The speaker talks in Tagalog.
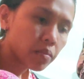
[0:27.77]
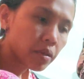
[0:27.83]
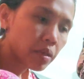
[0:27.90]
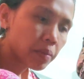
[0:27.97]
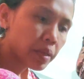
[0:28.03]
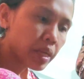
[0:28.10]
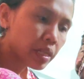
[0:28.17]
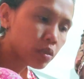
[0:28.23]

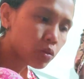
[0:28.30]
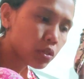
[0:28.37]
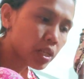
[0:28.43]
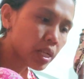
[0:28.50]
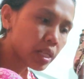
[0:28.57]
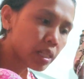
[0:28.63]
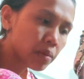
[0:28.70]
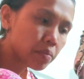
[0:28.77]
Nabigyan ko
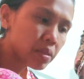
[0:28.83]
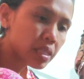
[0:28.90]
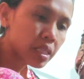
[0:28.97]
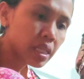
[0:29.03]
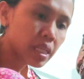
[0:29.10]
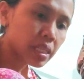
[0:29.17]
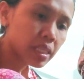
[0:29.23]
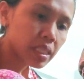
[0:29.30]
sila ng
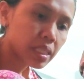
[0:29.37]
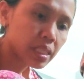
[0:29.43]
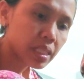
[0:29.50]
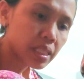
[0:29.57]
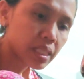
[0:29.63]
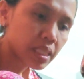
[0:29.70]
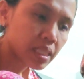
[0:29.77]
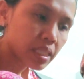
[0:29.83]

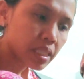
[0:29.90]
biscuits.